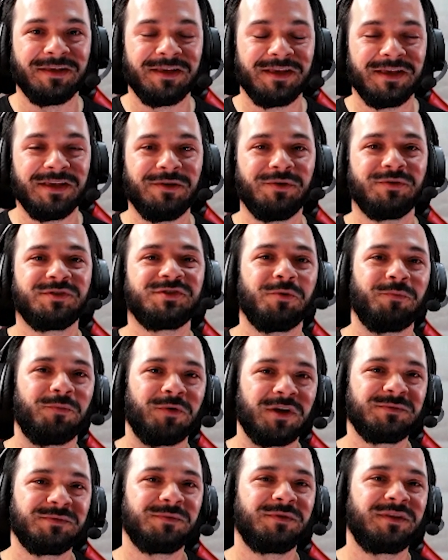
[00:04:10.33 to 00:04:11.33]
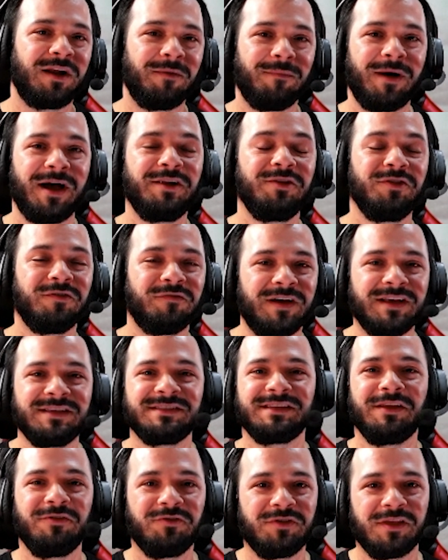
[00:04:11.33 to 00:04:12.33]
E o seu próximo trabalho não vai sair
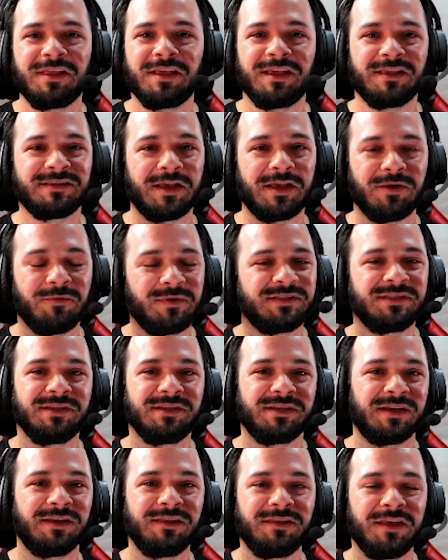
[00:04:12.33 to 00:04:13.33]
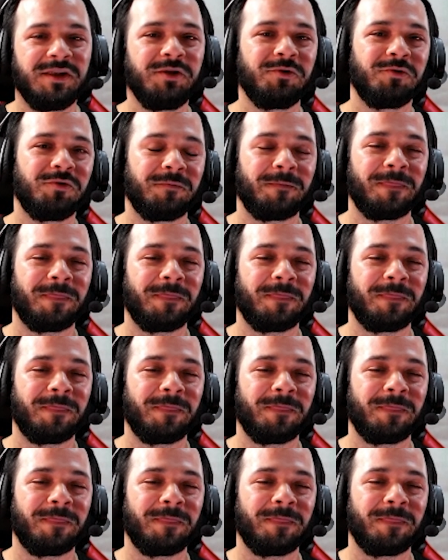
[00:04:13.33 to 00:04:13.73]
do jeito que saiu esse anterior.